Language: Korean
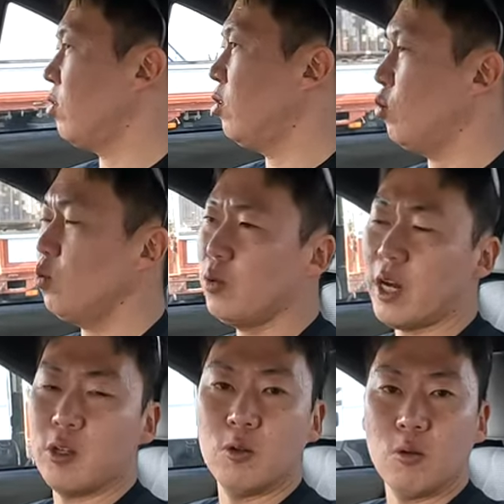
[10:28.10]
이 정도는
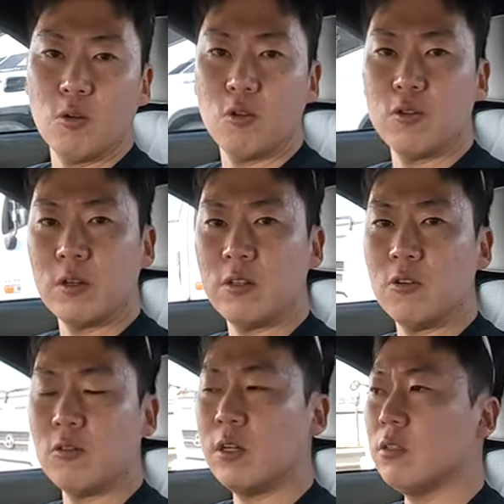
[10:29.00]
아니었던 걸로 난
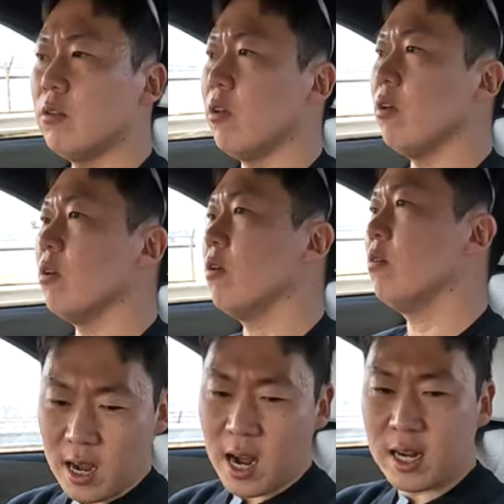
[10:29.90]
기억을 하는데,
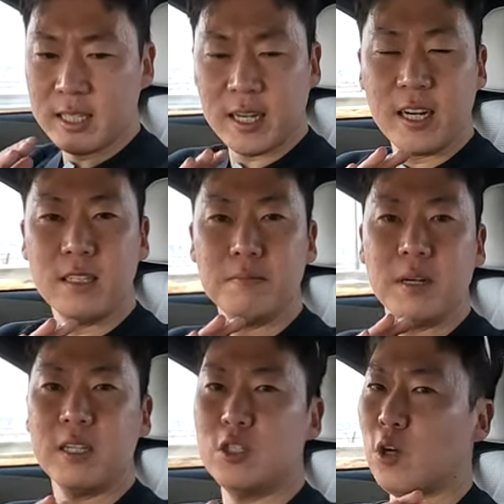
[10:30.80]
악차라는
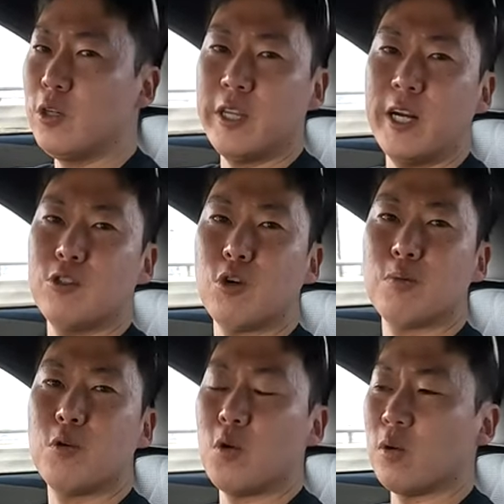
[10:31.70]
말은 절대 할 수
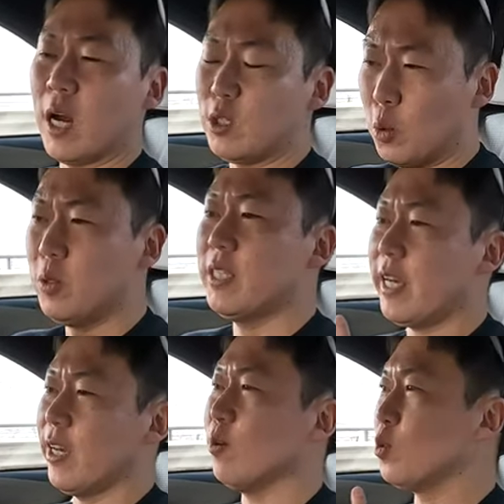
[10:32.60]
없고, 아 좋은
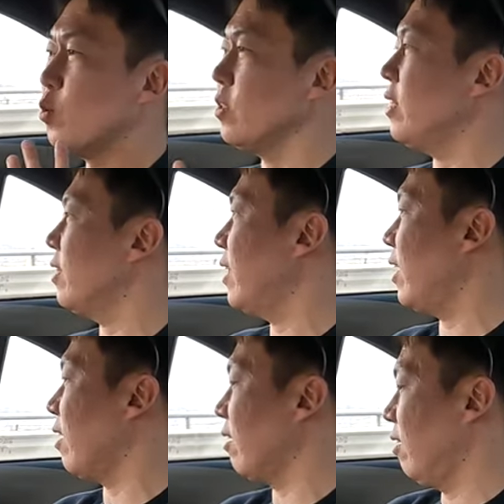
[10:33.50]
차예요. 좋은
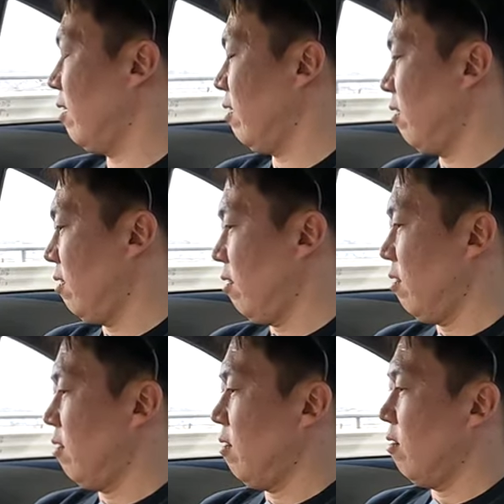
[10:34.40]
차인데
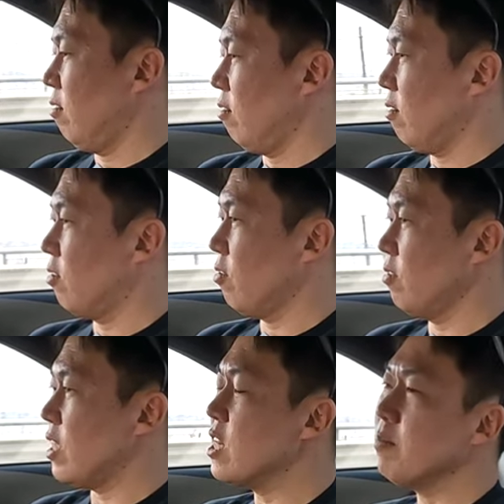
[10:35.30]
그런
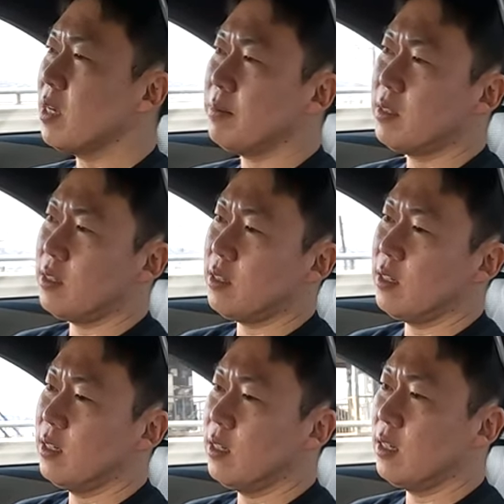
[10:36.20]

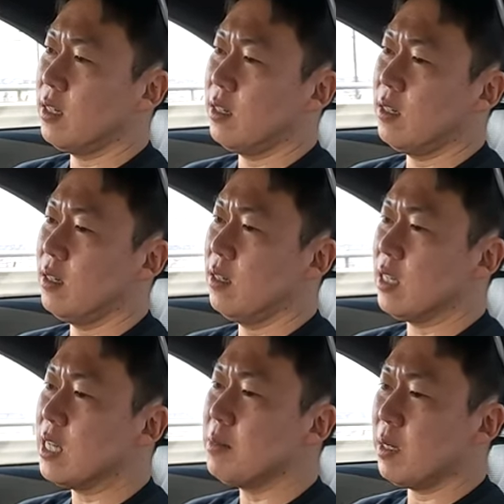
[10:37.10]
이름값을
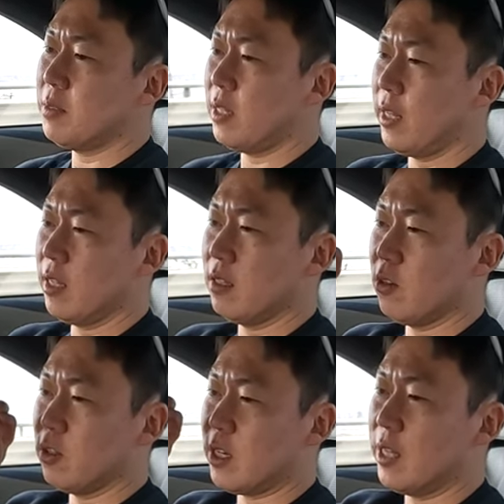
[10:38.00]
이름값에 대한
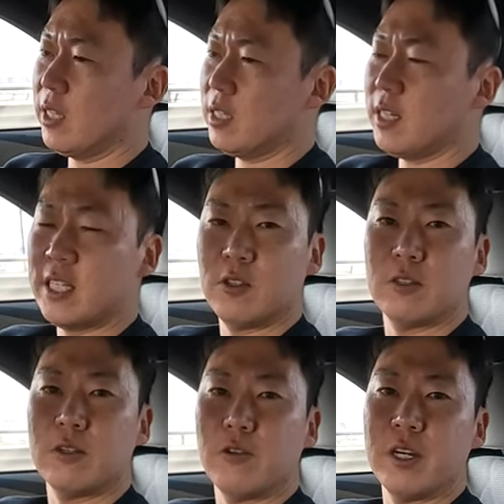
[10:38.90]
그런 기대치가
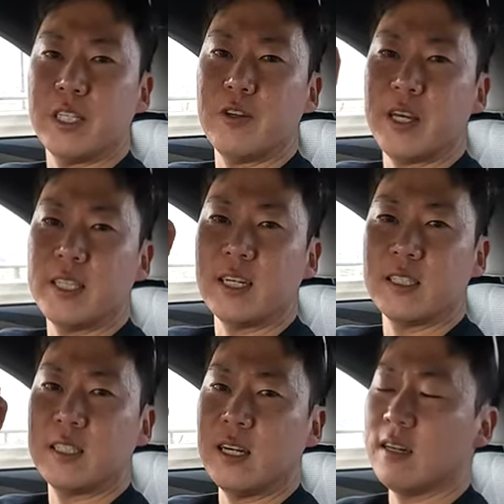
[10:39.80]
있었을 거 아니에요.
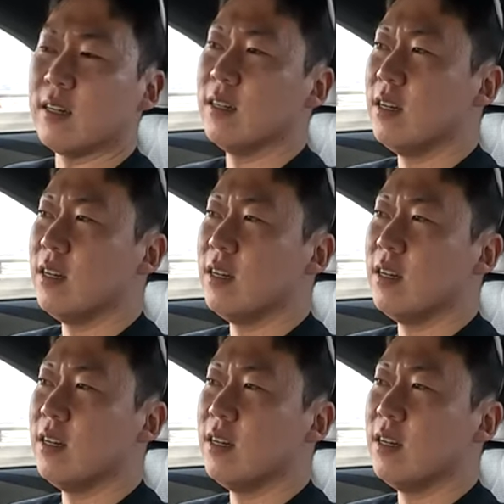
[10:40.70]
예상치가.